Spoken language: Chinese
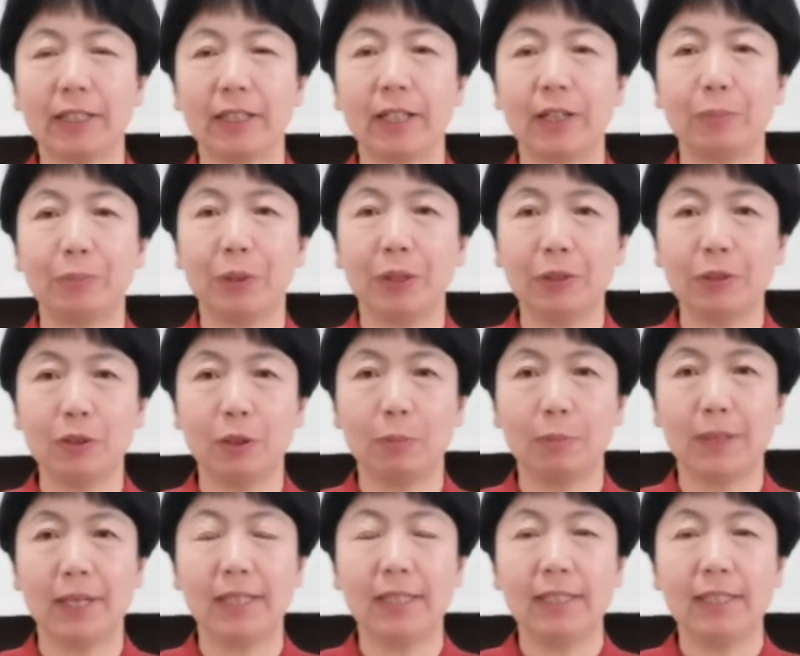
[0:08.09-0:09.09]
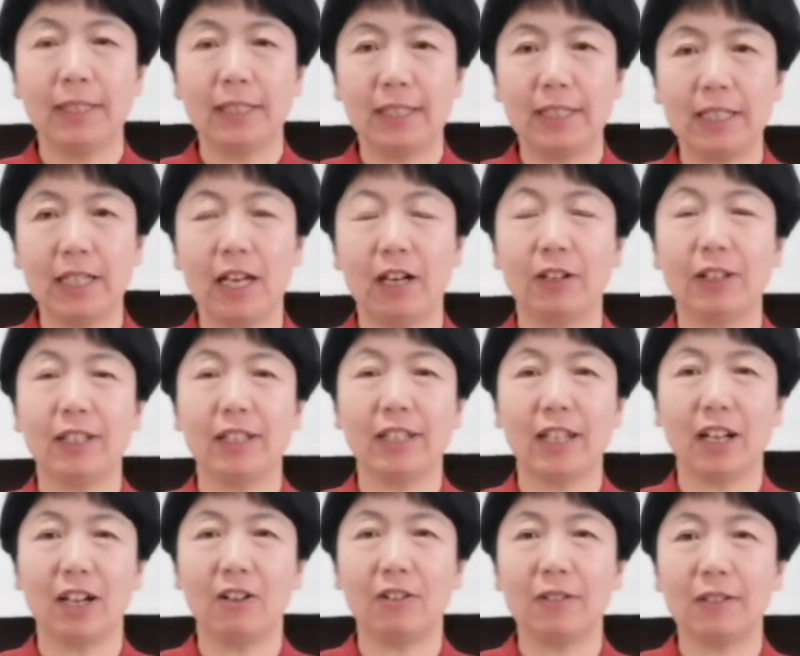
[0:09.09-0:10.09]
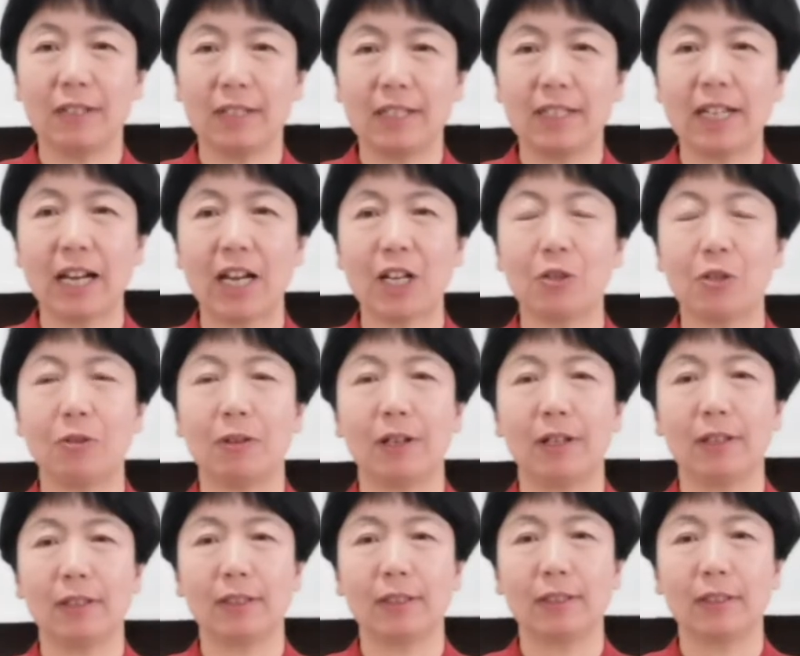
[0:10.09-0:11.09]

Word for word: 给朋友们聊一聊站桩。